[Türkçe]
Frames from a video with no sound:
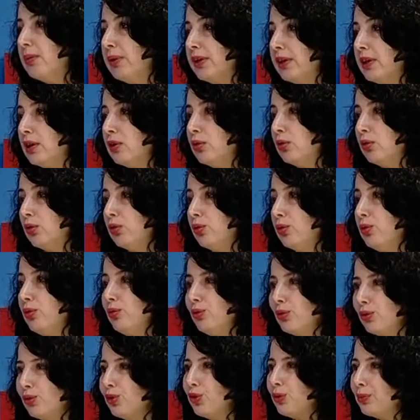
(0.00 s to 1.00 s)
bekar olduğunu
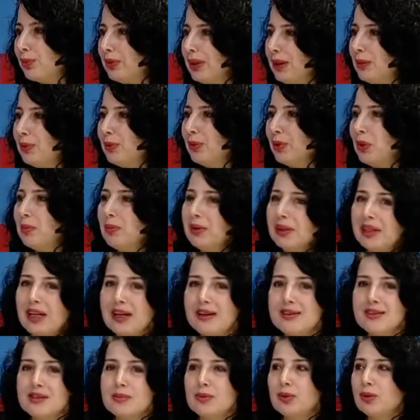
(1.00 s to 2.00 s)
vücut bilmiyor. Ben
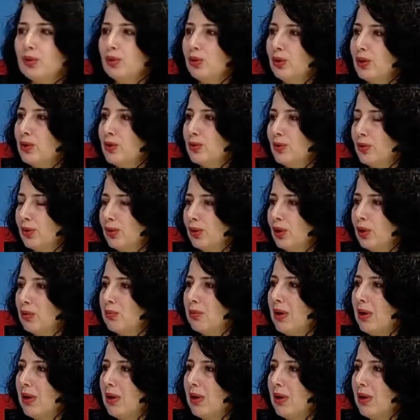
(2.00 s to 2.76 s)
her zaman öyle söylüyorum.